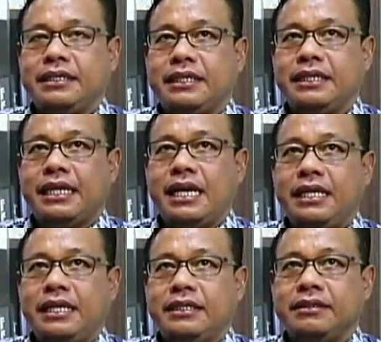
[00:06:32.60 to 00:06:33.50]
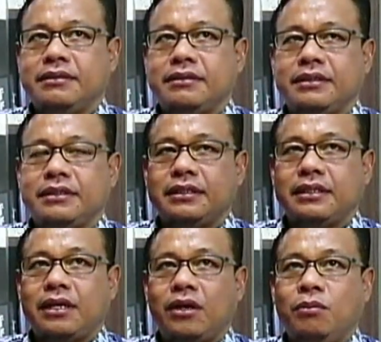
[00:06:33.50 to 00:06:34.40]
eh, kendala yang
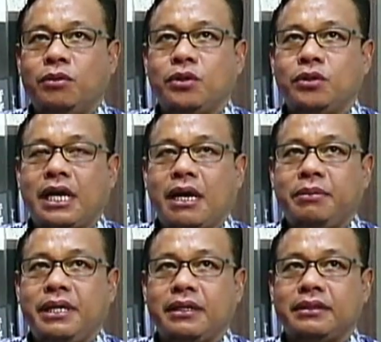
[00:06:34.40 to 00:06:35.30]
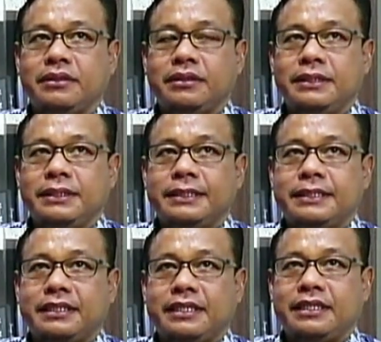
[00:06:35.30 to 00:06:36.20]
kalau menurut kami yang
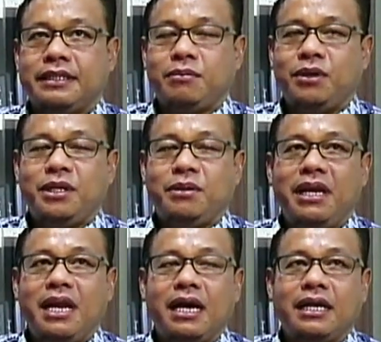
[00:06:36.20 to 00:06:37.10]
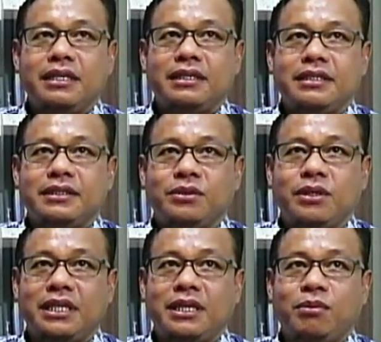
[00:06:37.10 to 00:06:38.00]
eh, boleh dibilang
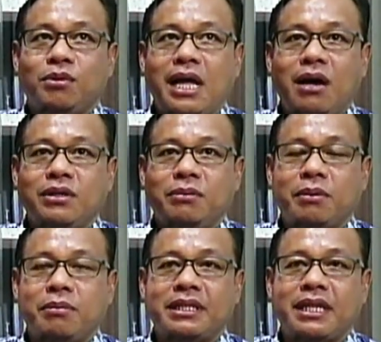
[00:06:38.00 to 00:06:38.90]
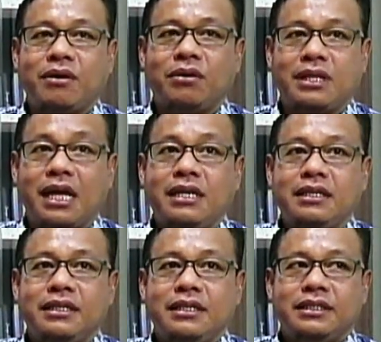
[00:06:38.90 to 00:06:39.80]
sudah 30 tahun di pemerintah
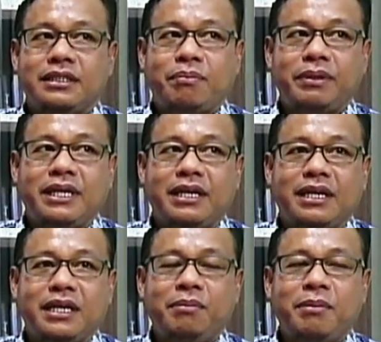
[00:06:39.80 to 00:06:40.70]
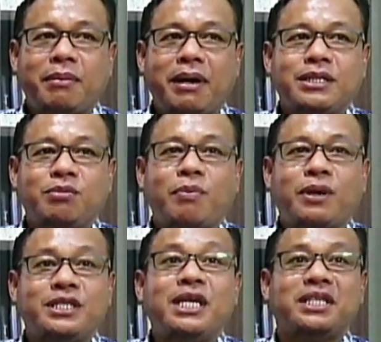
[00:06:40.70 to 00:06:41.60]
kota, saya pikir di mana-mana semua
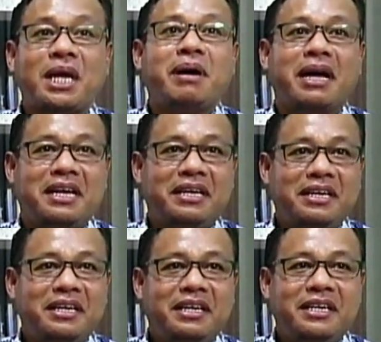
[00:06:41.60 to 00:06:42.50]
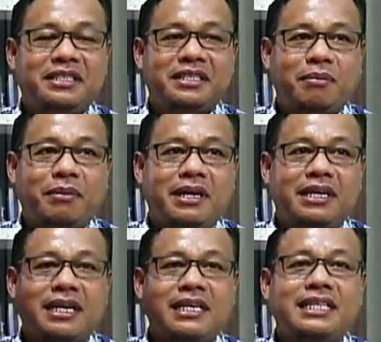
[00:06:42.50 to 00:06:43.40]
pekerjaan sama sama
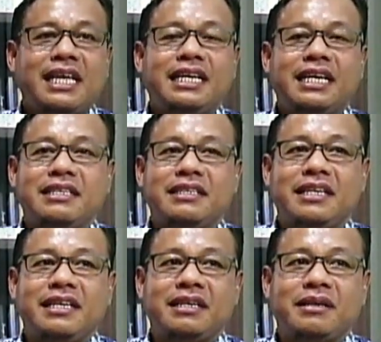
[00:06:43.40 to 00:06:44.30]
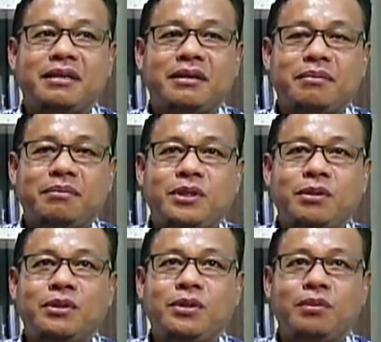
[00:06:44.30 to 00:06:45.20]
Karena kita ini kan eh,
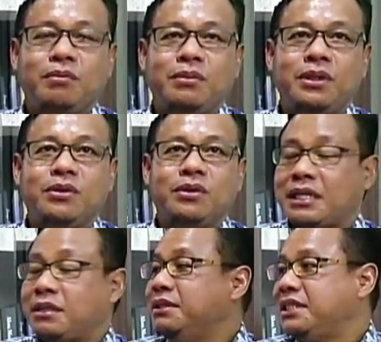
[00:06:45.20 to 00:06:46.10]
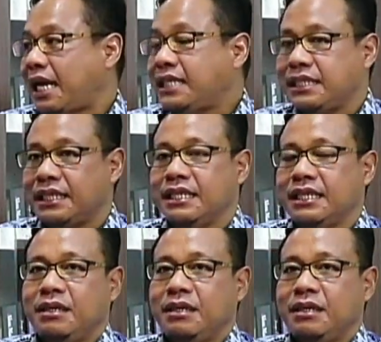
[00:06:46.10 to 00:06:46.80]
betul-betul mendukung administrasi,